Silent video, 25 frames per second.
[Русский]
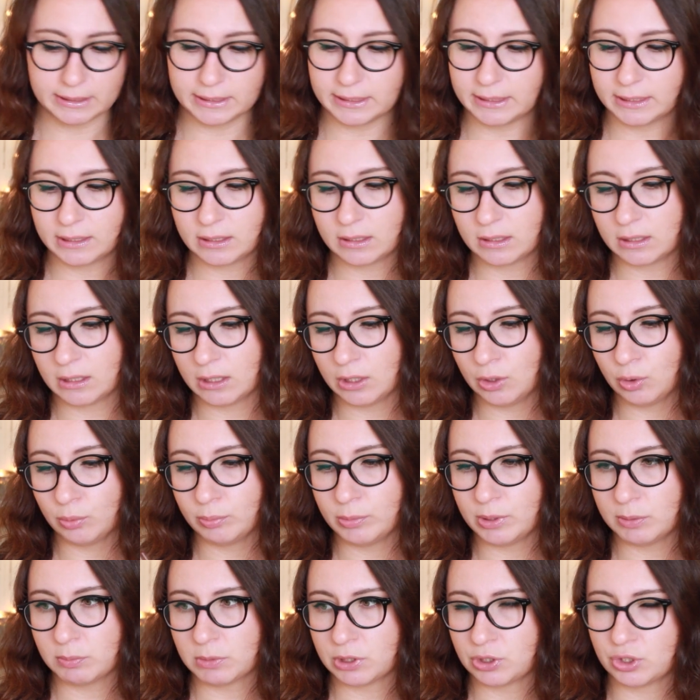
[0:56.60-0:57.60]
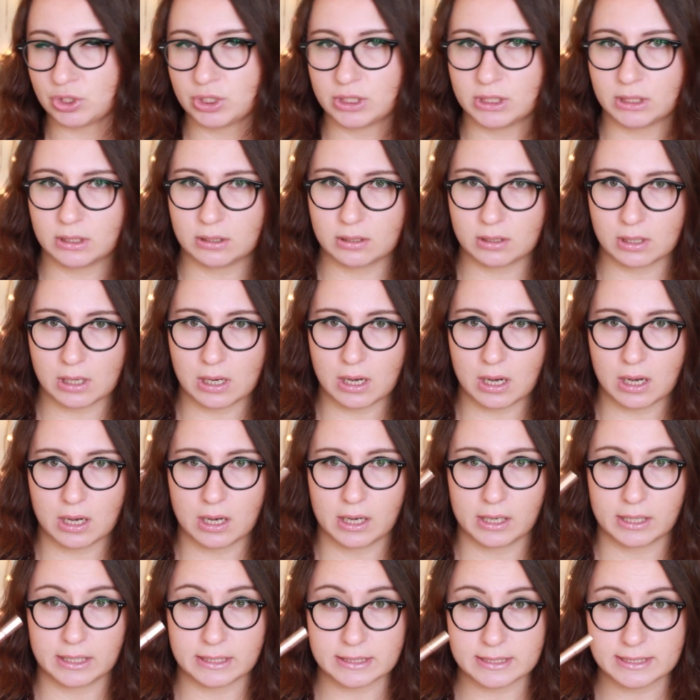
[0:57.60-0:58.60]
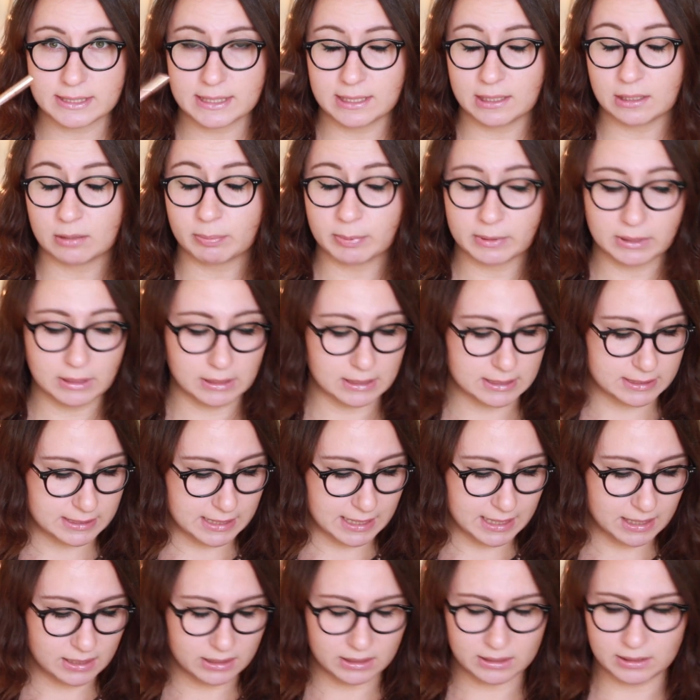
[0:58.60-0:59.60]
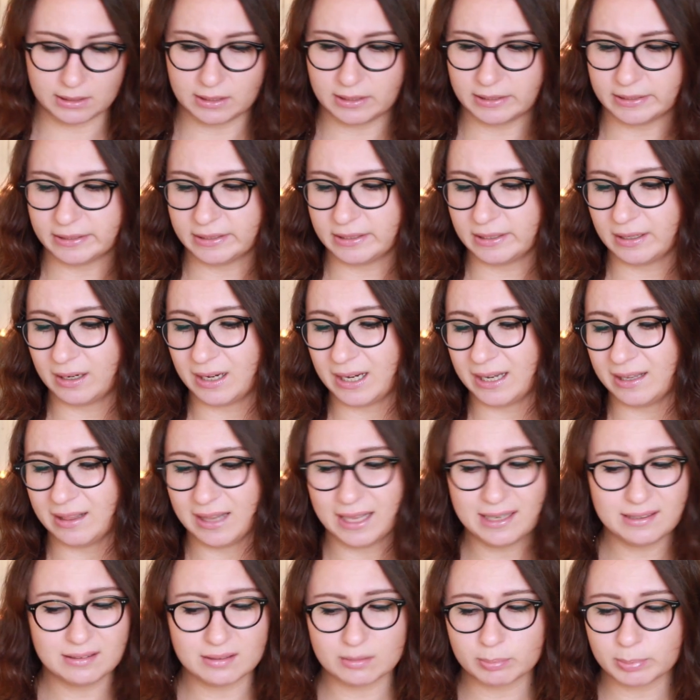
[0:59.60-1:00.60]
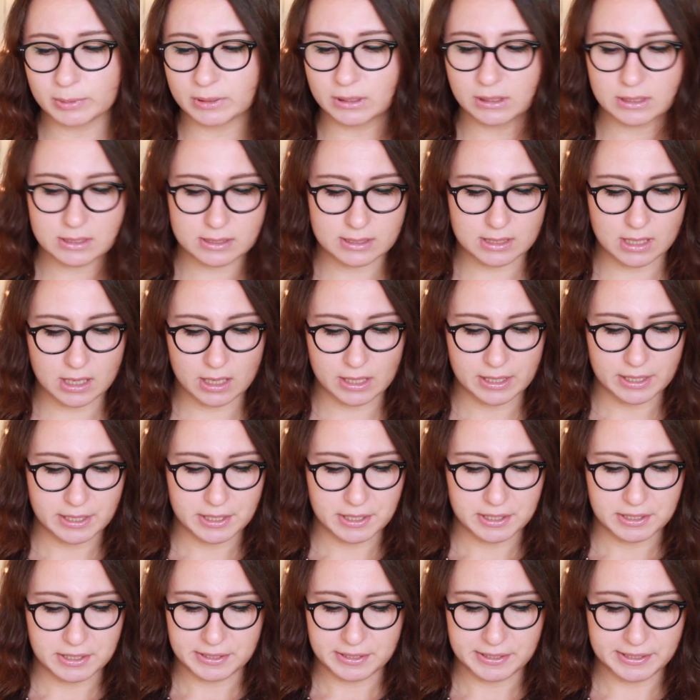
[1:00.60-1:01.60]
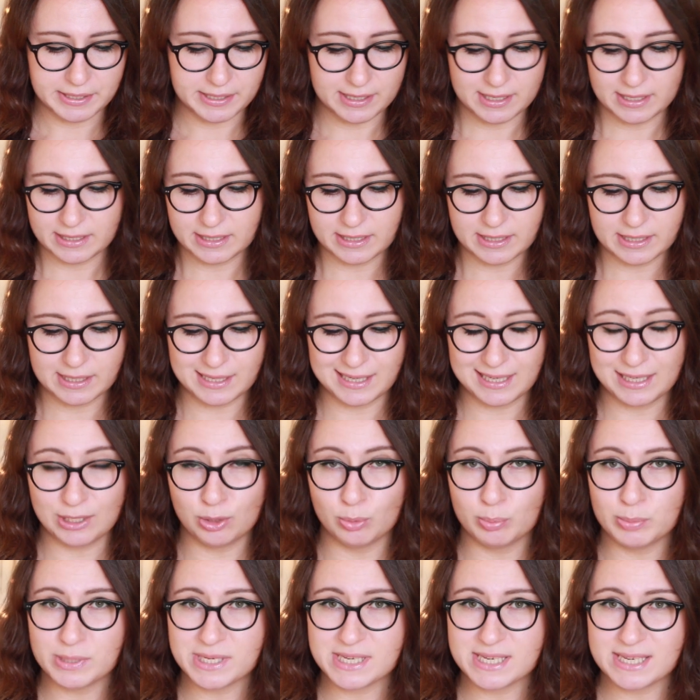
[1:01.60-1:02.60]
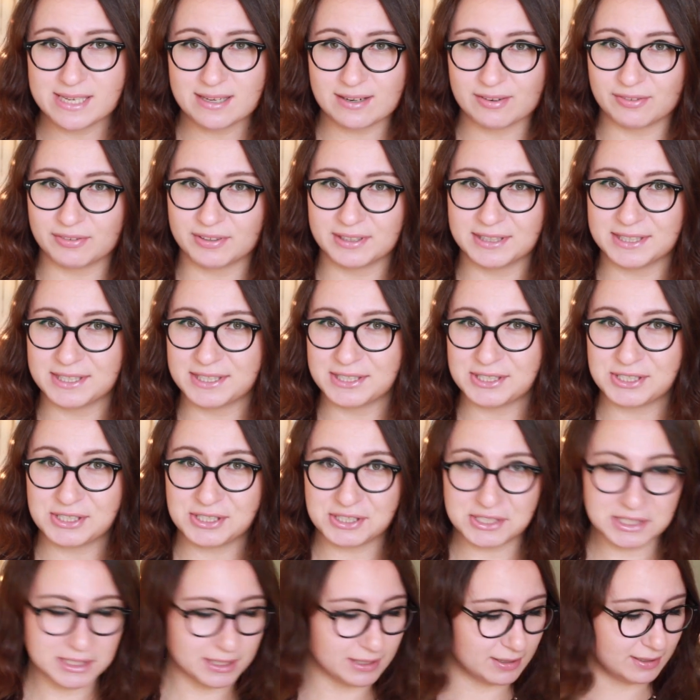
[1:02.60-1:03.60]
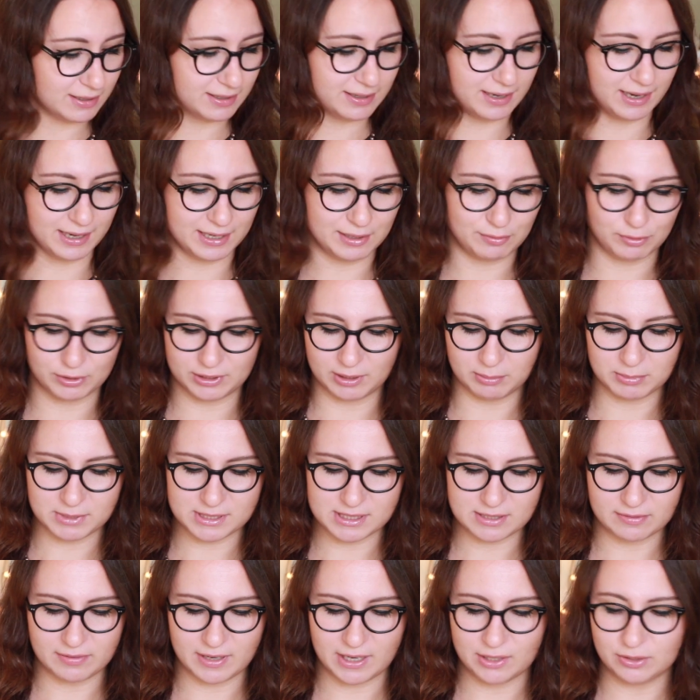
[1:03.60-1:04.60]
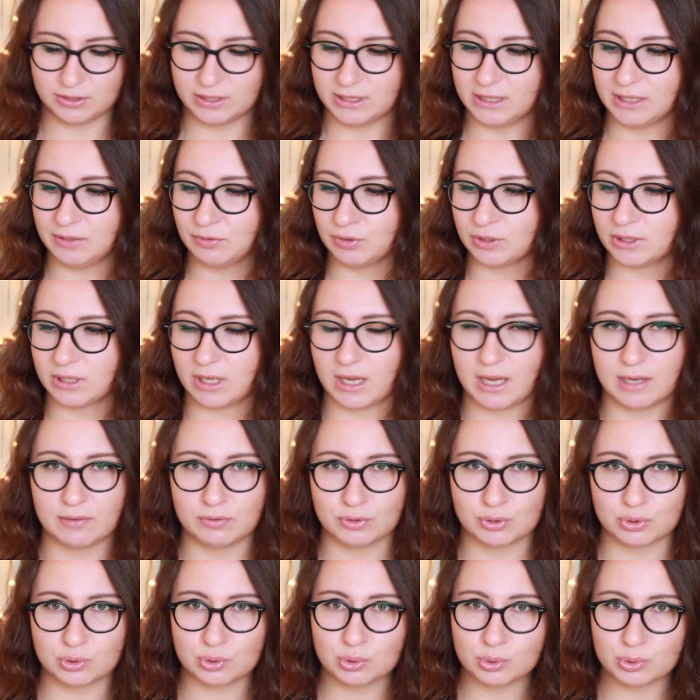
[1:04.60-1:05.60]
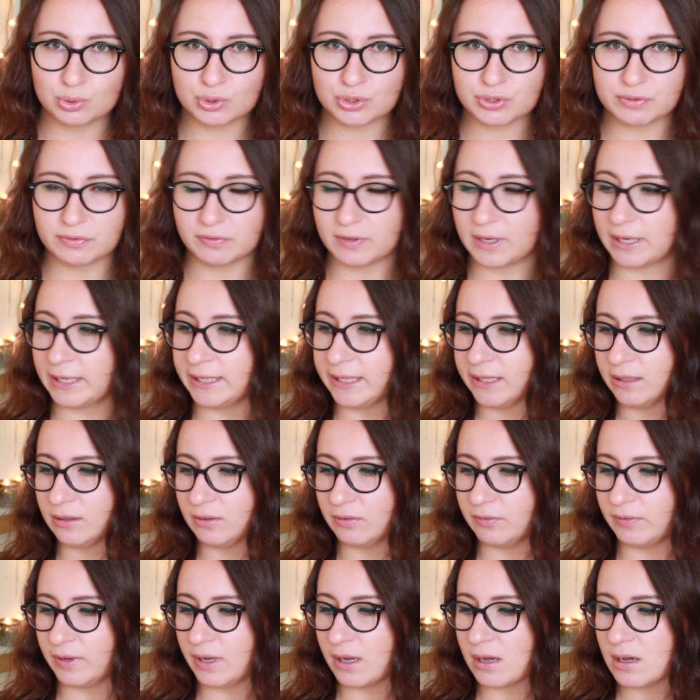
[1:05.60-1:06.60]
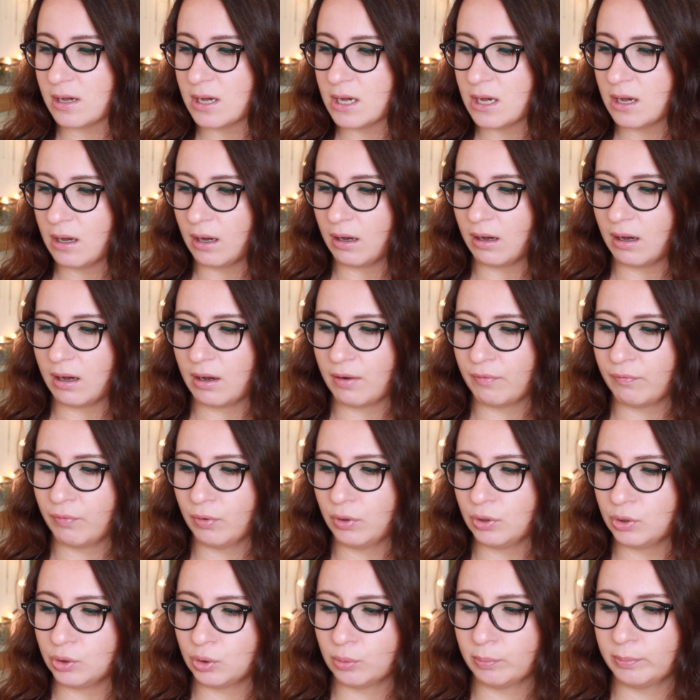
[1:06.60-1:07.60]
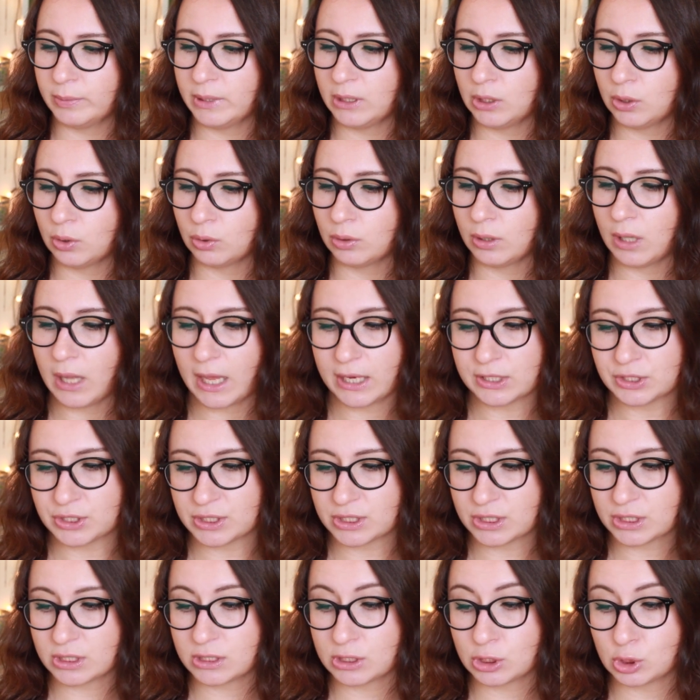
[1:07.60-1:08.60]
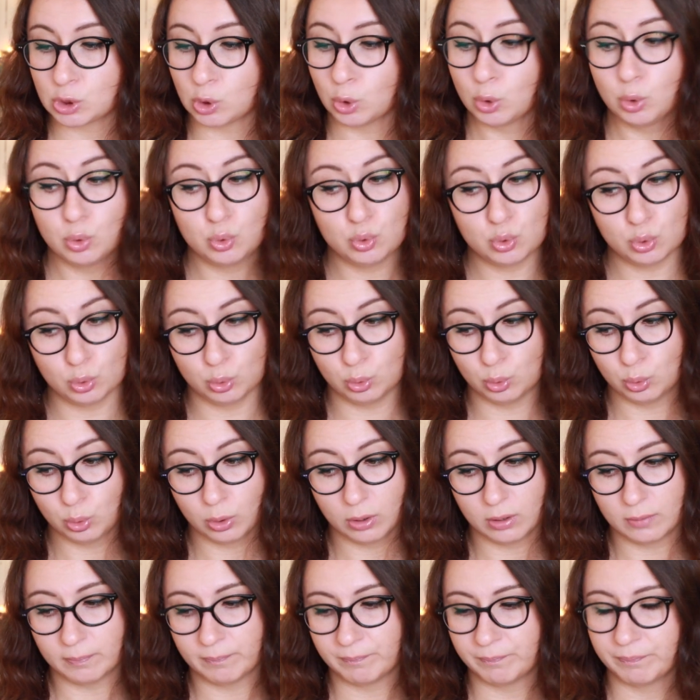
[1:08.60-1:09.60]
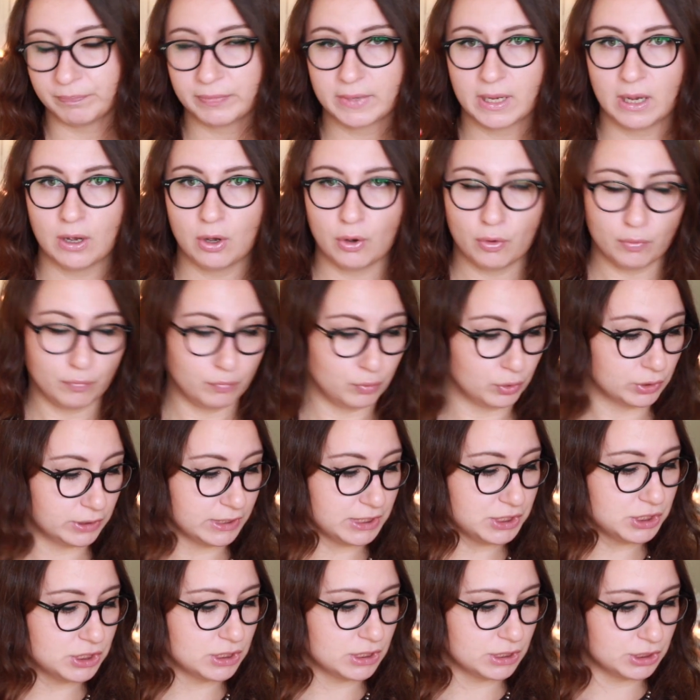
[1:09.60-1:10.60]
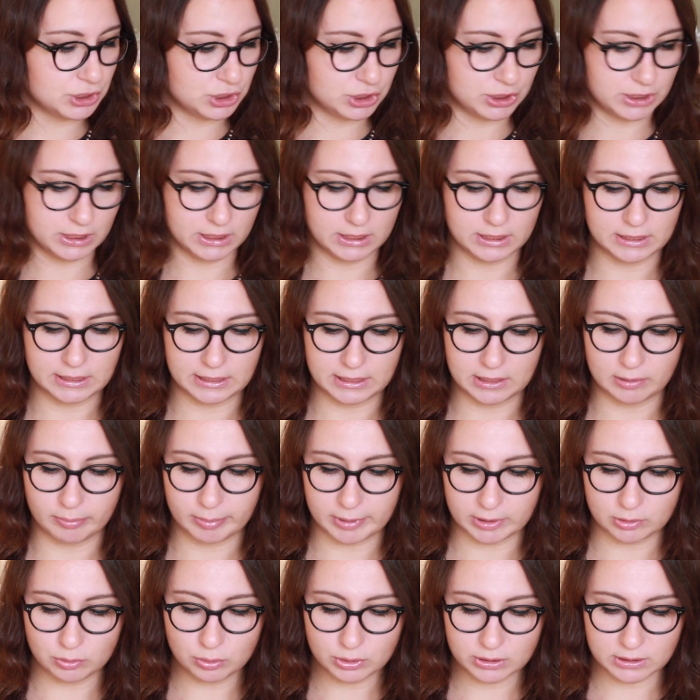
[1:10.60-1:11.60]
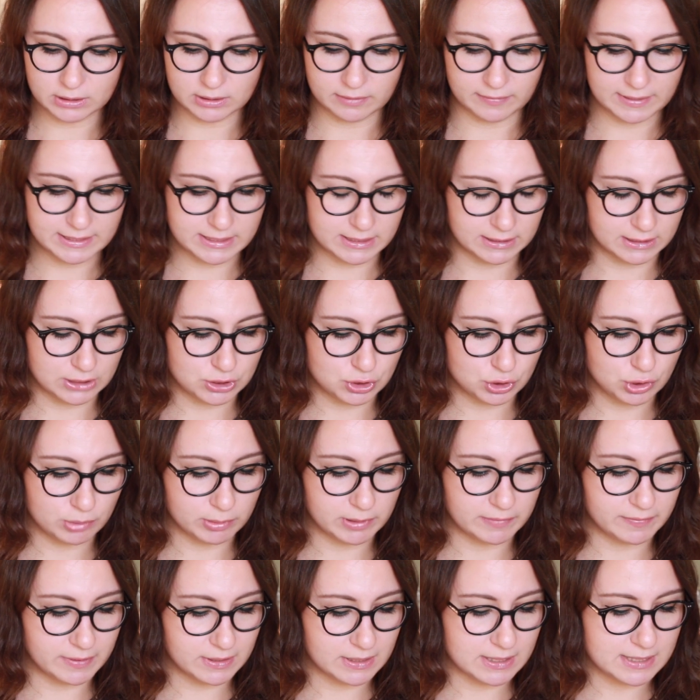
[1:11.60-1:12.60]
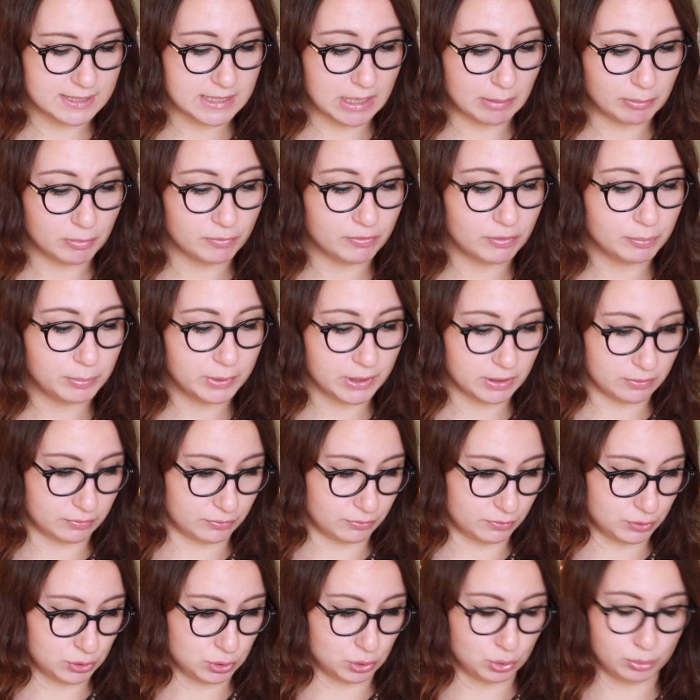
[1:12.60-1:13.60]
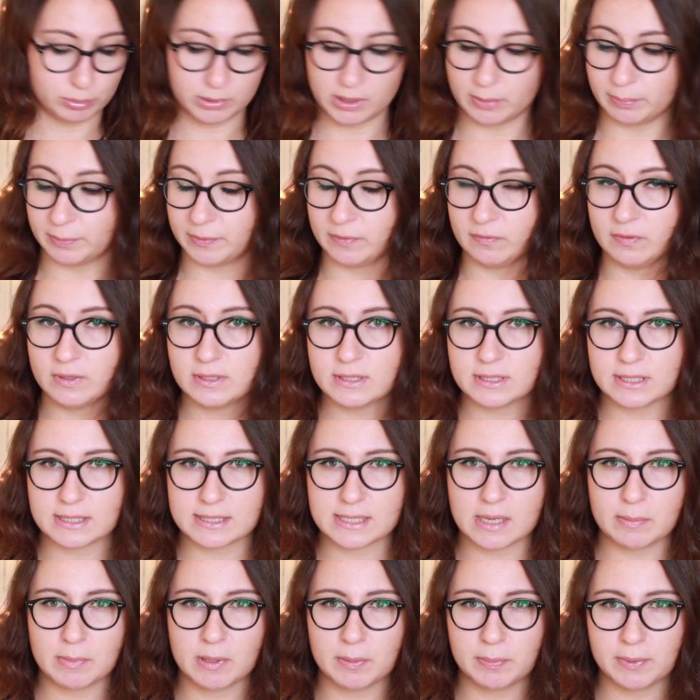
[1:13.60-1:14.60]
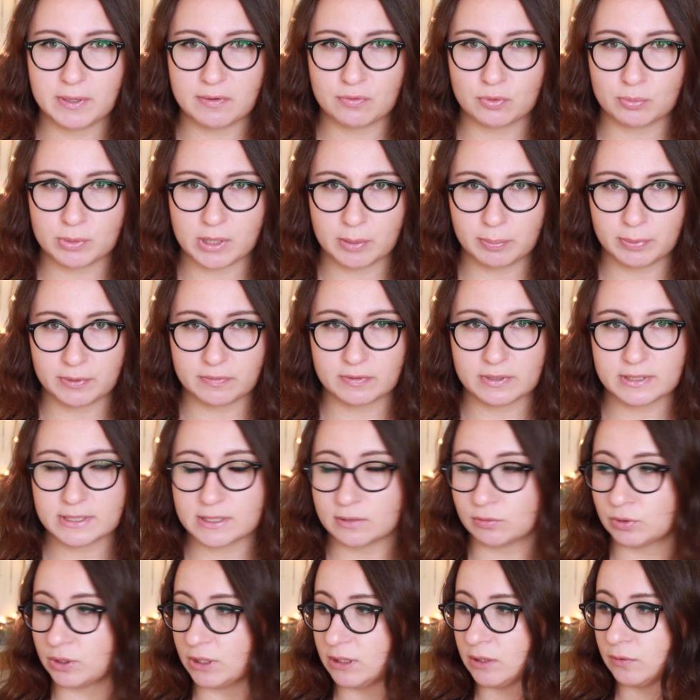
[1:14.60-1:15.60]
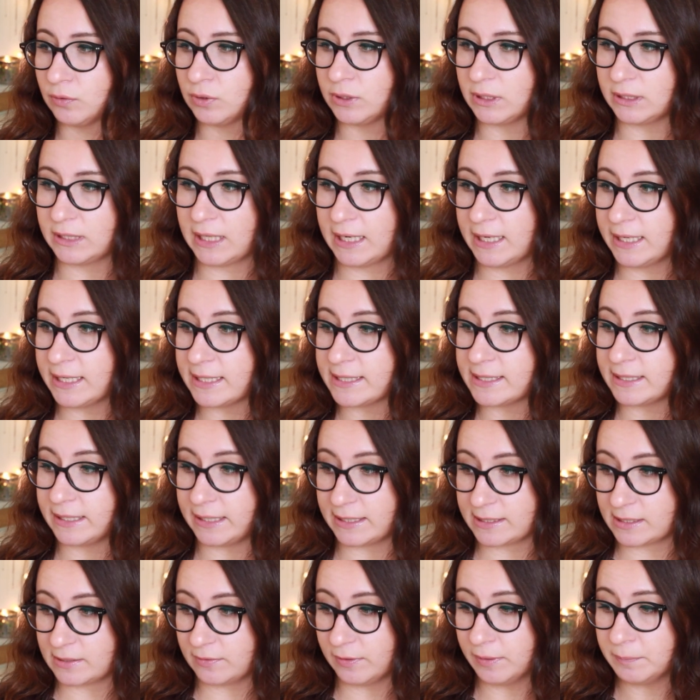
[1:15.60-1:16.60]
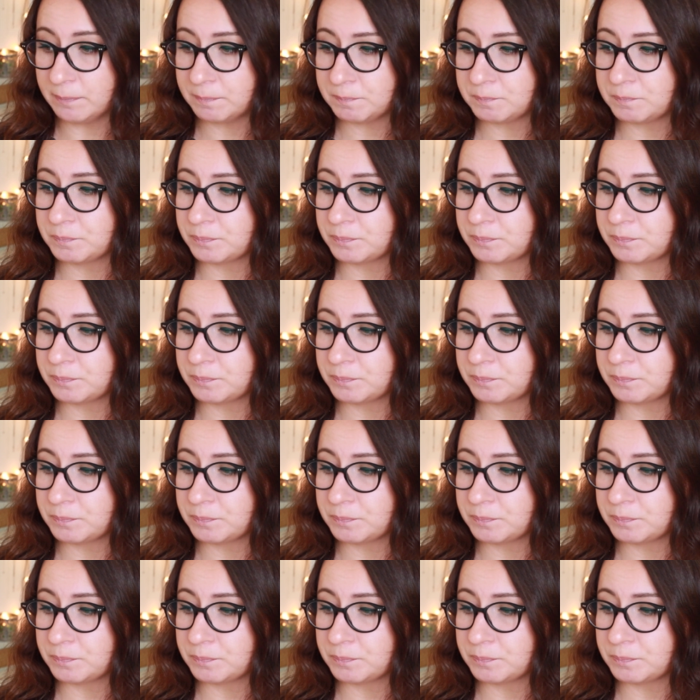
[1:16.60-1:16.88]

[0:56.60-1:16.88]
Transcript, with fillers: их Lumi Magic а, консилер под глаза или хайлайтер под глаза, или иллюминированный стик, как его там называют, и вот такая вот тушь фиолетовая а, Volume Million Lashes So вот, значит, четыре такие продукта. Давайте начнем, наверное, с самого первого, что у меня появился. И самое первое у меня появился вот это вот тональное средство.